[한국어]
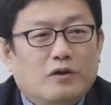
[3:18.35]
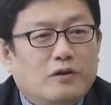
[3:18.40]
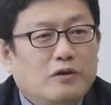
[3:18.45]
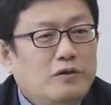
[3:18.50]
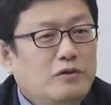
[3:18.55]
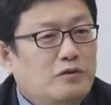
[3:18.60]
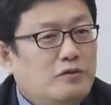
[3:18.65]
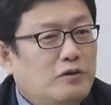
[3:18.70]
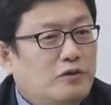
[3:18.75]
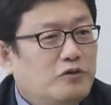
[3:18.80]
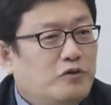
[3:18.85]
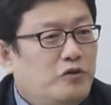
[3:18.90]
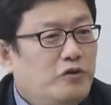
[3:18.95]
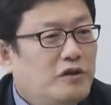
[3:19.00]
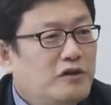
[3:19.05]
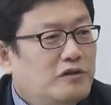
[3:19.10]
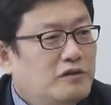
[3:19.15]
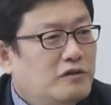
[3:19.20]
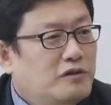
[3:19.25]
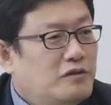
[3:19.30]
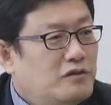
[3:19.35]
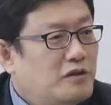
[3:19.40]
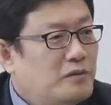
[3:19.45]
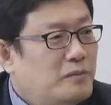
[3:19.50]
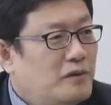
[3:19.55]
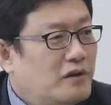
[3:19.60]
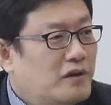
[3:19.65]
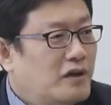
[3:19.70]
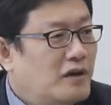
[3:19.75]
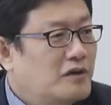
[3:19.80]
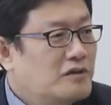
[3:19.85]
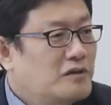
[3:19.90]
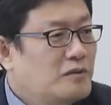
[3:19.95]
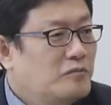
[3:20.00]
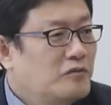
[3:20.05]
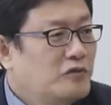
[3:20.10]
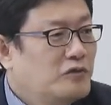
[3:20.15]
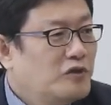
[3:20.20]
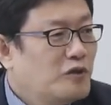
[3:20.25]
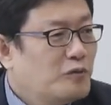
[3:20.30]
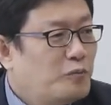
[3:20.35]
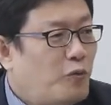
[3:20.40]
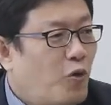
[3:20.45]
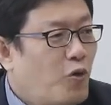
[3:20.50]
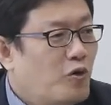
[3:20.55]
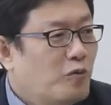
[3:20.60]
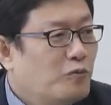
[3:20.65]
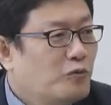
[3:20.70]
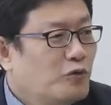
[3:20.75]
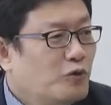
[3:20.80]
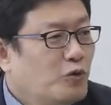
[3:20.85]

어이 저 뒤에서 이제 막 양심 분석 보,